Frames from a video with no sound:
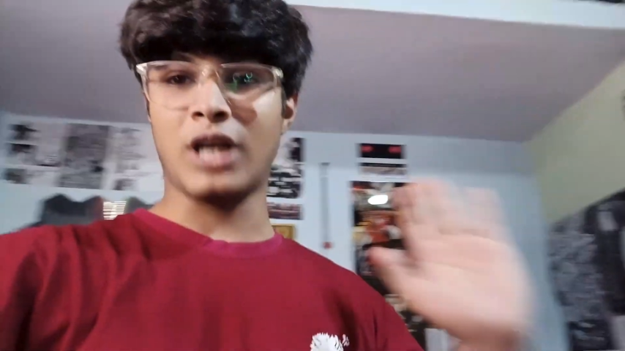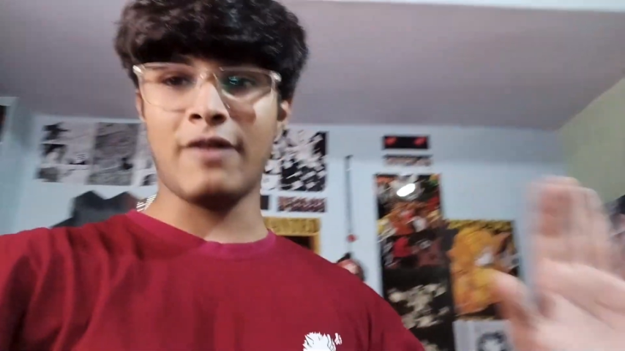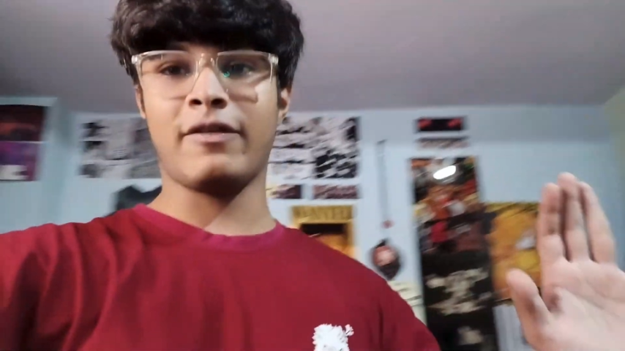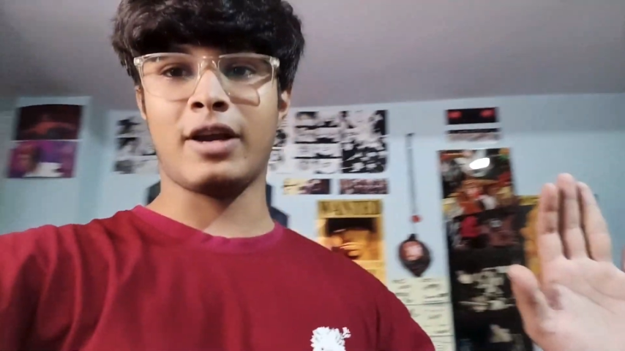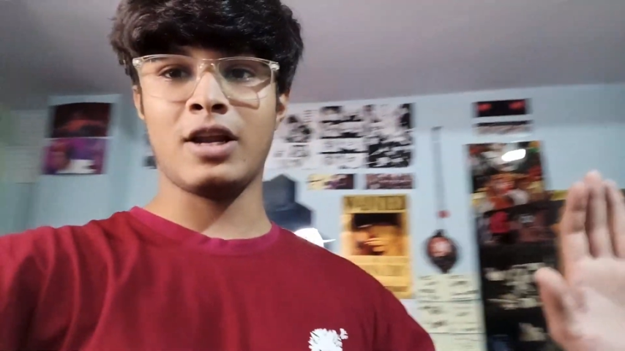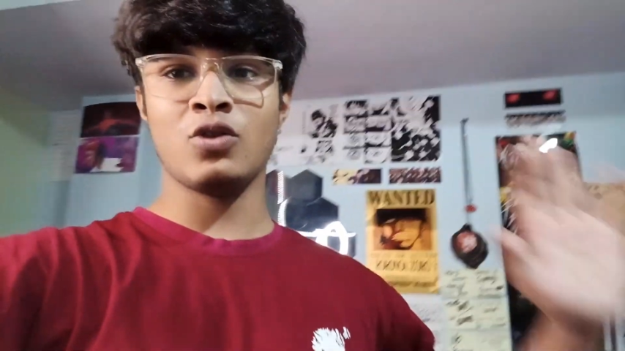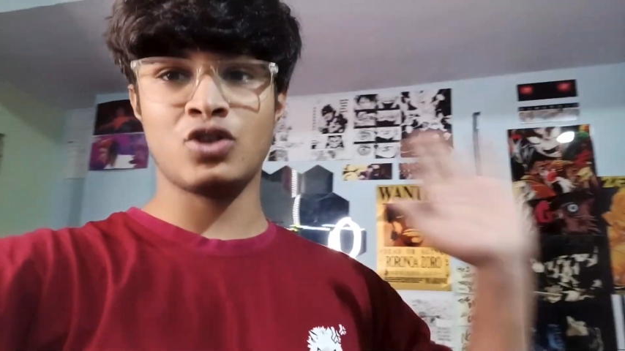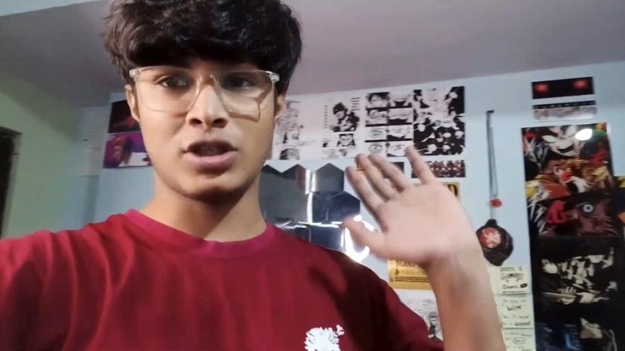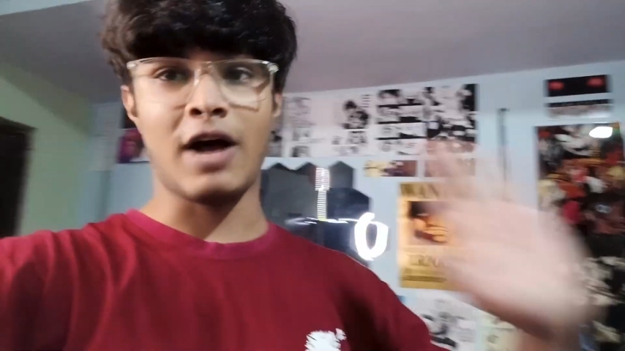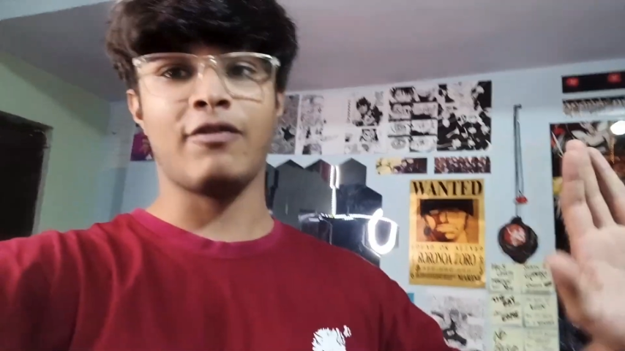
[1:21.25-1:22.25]
को साफ़
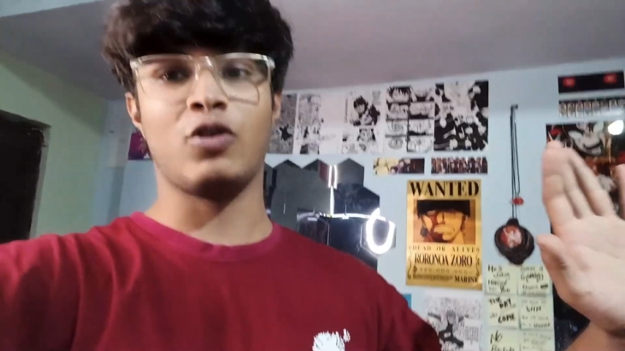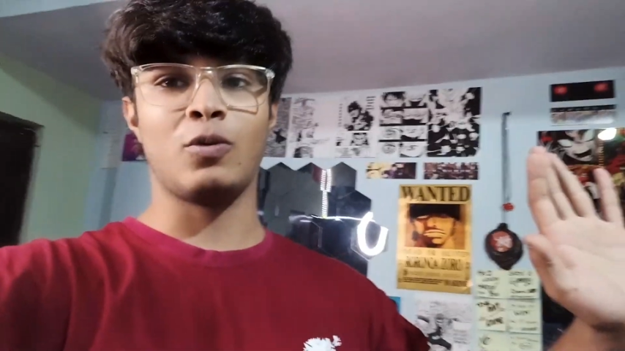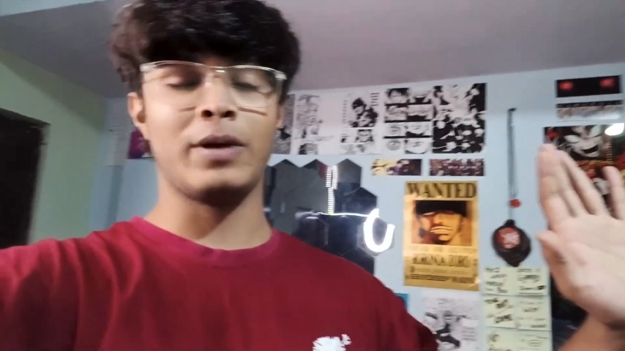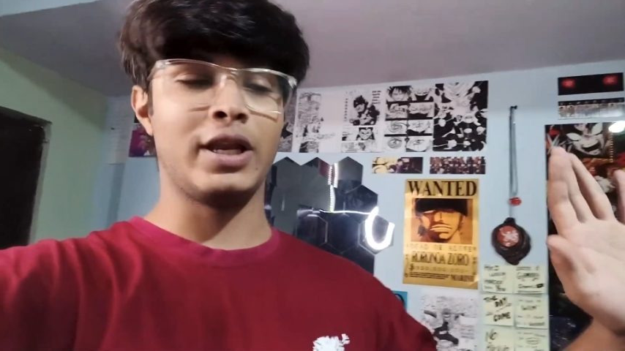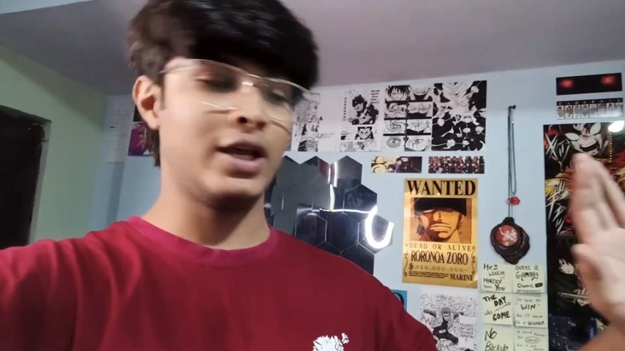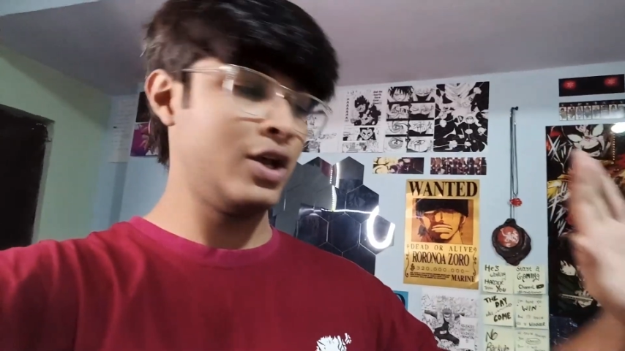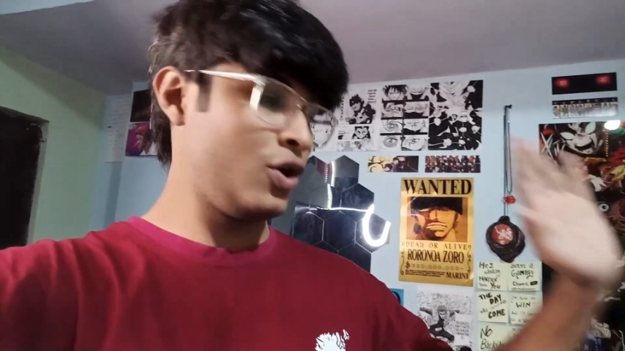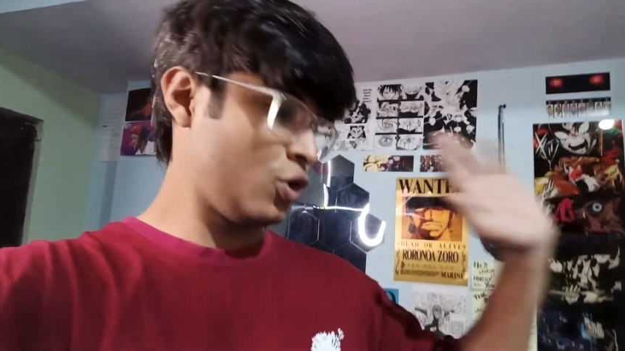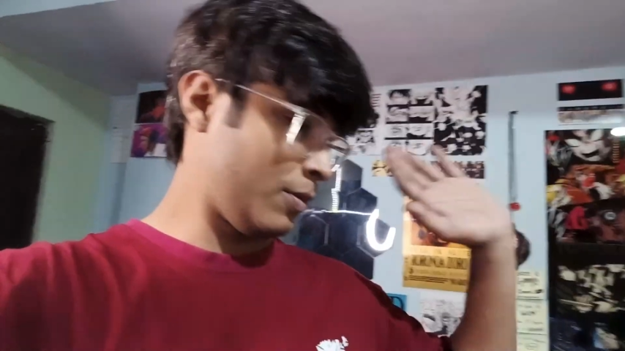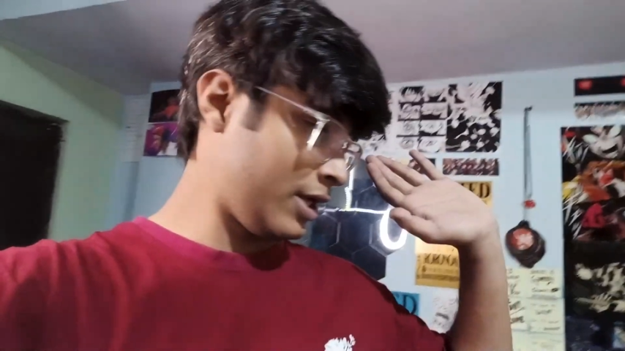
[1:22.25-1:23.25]
करना तो साफ़ करो
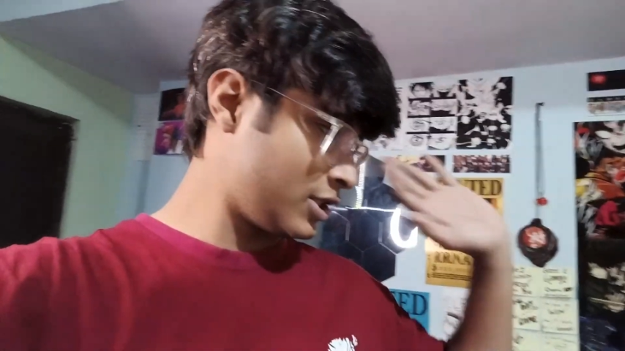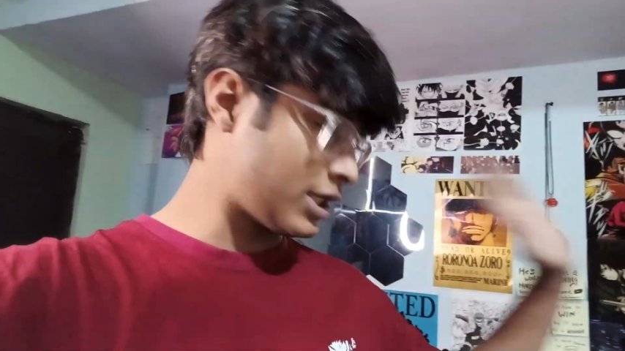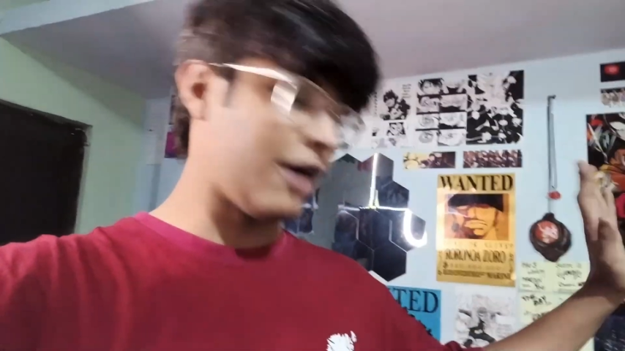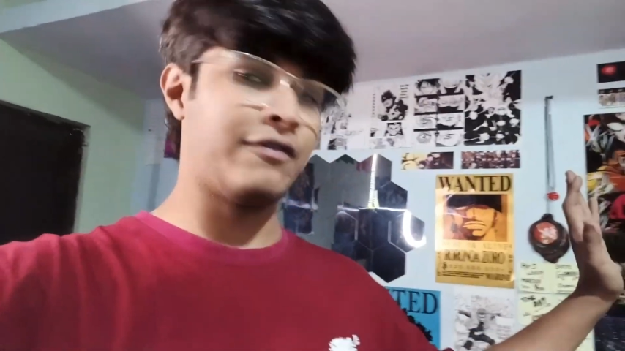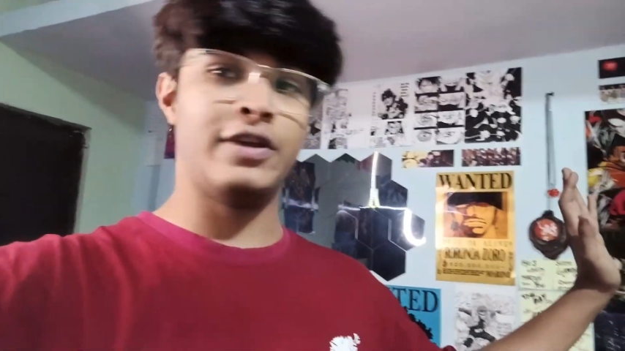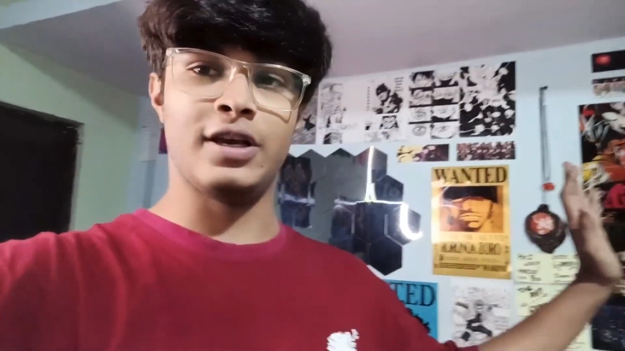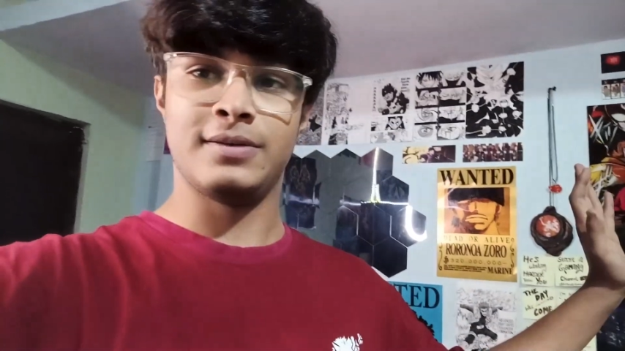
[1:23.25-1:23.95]
पहले मैंने साफ़